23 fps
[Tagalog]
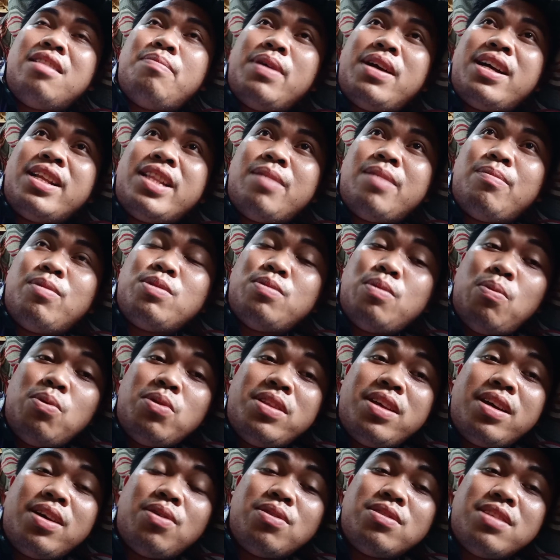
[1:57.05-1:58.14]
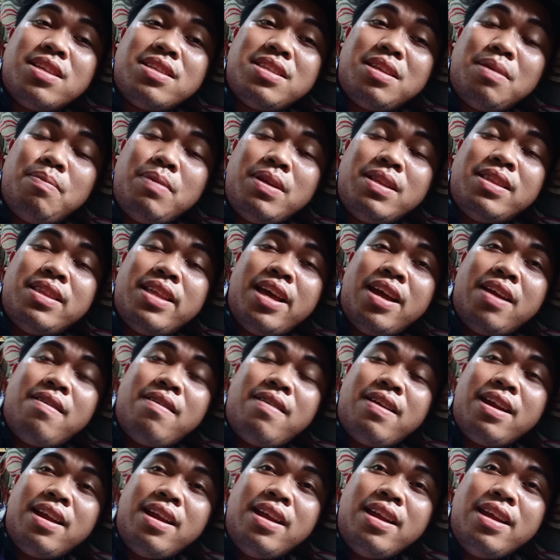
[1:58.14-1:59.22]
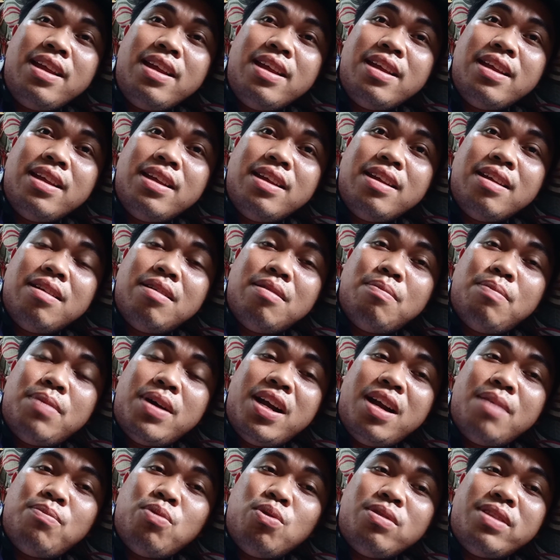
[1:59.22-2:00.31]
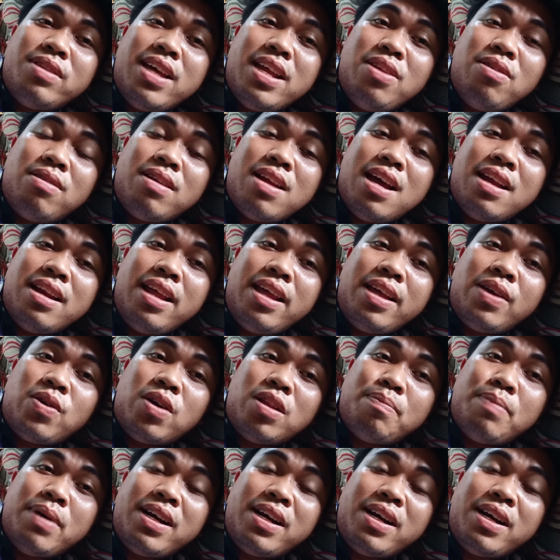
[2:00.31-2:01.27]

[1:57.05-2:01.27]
at pagkatapos pumunta ako sa cemetery para puntan yung nanay ko.